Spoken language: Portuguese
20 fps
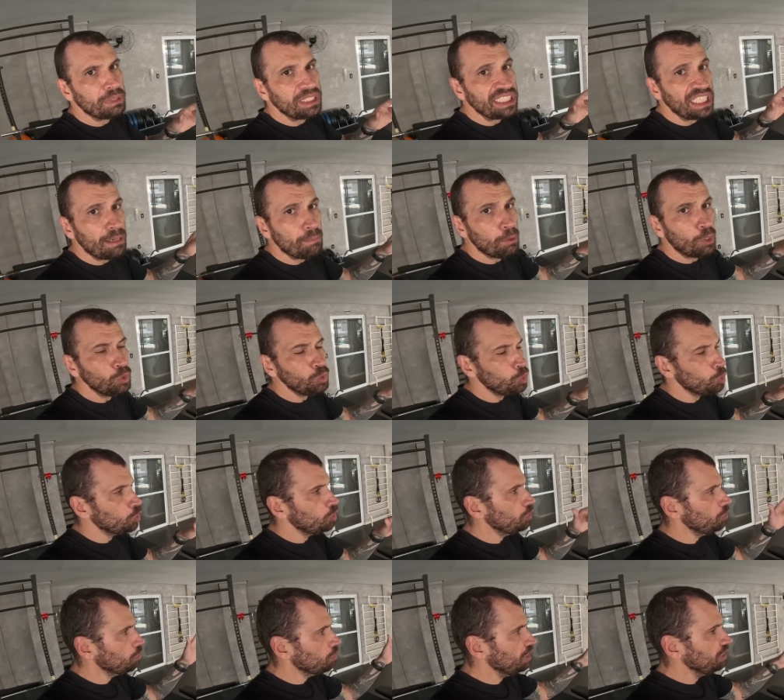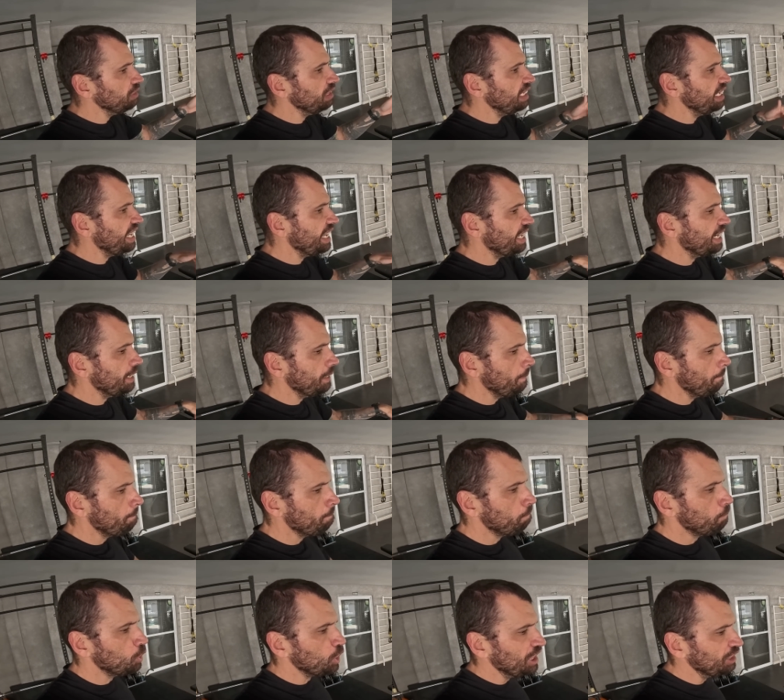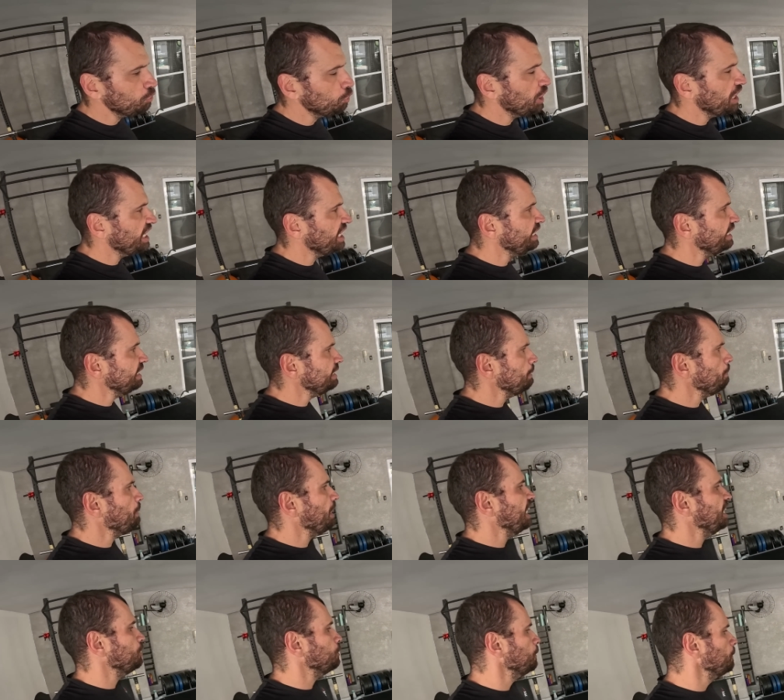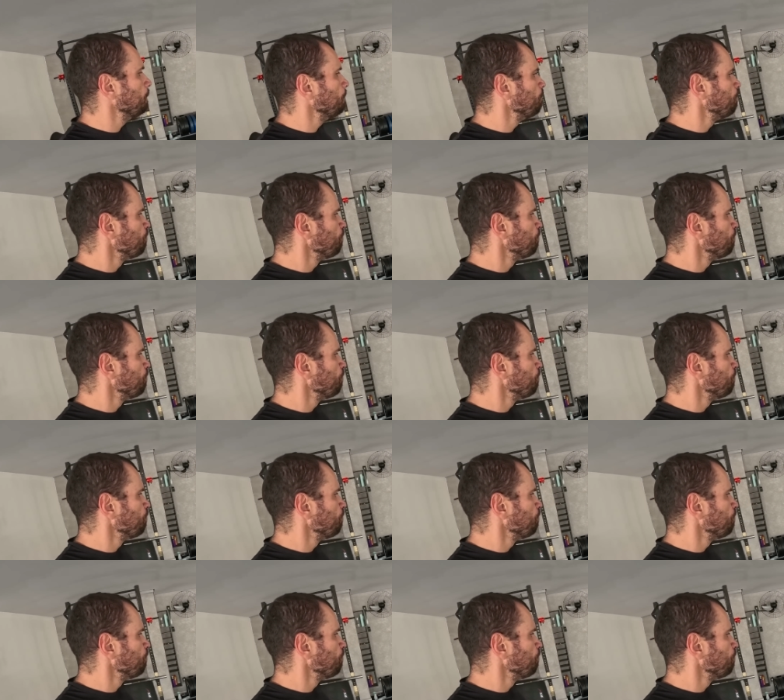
mas ele montou quando ele era morador aqui desse prédio.